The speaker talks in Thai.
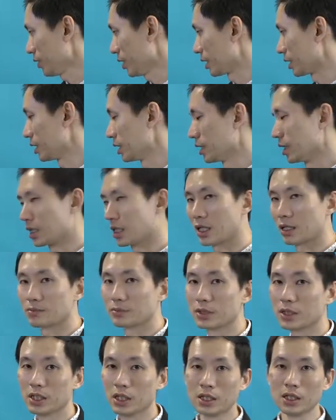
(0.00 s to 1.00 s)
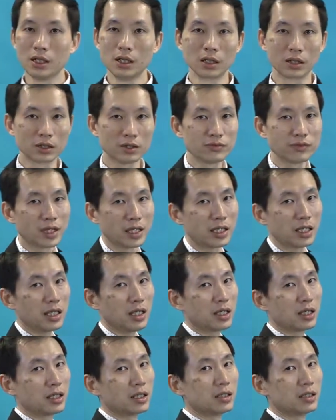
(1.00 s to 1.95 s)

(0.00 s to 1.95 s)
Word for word: ฝั่งนี้นะครับ แล้วก็ไฟ A